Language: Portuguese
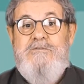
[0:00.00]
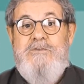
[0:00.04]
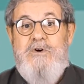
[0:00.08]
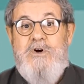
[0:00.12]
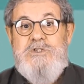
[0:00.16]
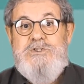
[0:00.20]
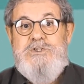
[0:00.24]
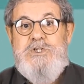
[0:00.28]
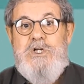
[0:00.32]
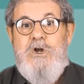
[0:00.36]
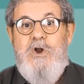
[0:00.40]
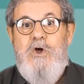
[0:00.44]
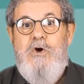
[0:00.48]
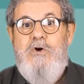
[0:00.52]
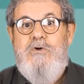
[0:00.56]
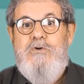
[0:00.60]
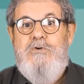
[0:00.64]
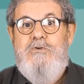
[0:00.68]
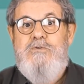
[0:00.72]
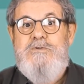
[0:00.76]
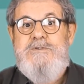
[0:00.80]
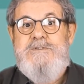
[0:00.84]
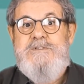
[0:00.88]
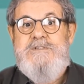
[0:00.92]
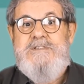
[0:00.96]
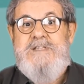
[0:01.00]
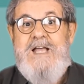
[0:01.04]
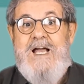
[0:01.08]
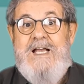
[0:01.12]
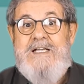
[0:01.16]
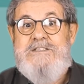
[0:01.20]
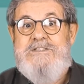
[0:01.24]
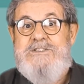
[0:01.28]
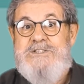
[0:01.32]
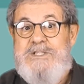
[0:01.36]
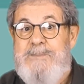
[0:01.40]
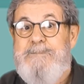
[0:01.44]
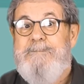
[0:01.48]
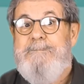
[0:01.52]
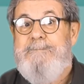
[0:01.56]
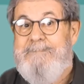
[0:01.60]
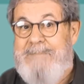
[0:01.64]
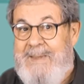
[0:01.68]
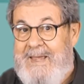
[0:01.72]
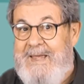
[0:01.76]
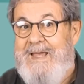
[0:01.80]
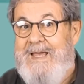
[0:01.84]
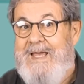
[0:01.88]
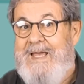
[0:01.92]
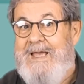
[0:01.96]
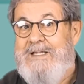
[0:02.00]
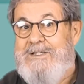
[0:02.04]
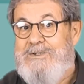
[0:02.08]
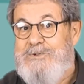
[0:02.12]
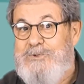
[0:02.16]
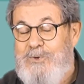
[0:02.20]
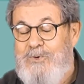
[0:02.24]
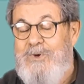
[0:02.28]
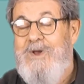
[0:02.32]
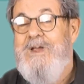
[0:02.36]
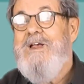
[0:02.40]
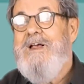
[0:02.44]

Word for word: Foge logo, sai de perto,